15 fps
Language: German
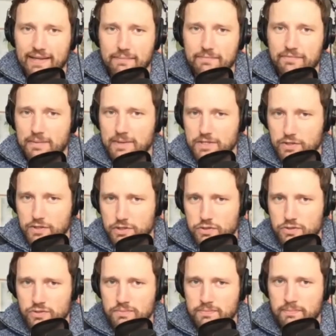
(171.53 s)
im
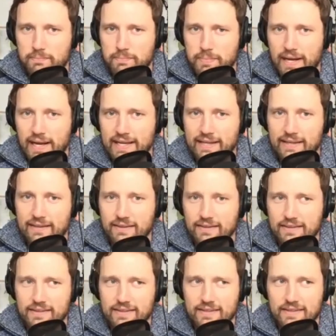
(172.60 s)
pharmazeutischen Bereich
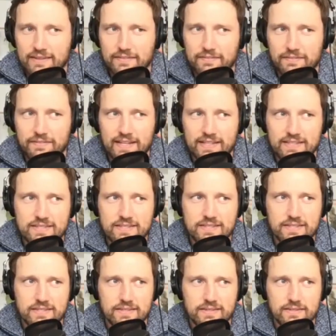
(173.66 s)
äh, war
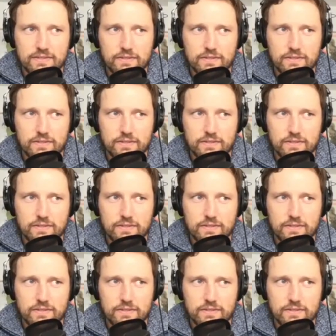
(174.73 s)
das